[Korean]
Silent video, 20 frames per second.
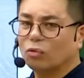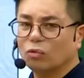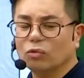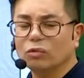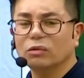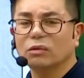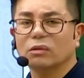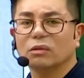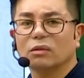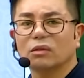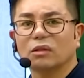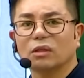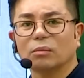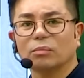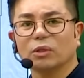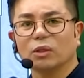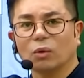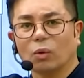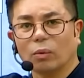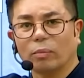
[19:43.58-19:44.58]
운
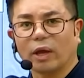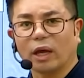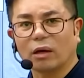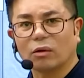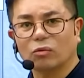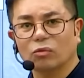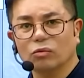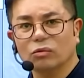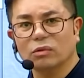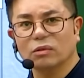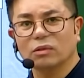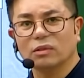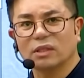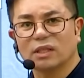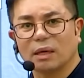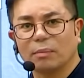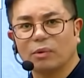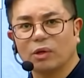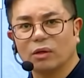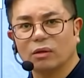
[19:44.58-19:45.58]
그러면 500, 운
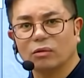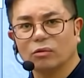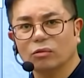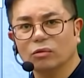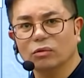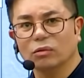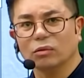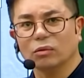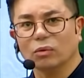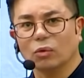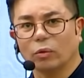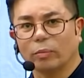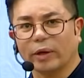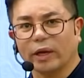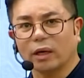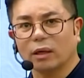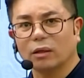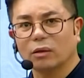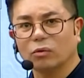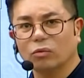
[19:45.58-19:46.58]
3월 운
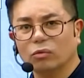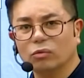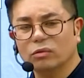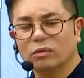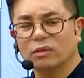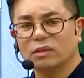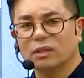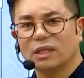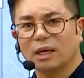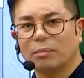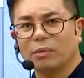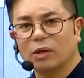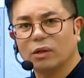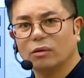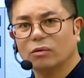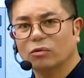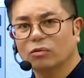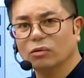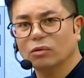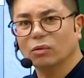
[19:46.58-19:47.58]
500. 운 3월,
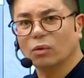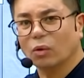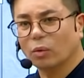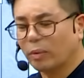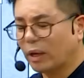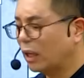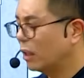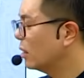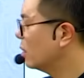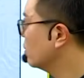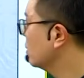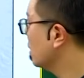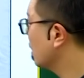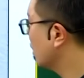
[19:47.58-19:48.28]
운5배 이런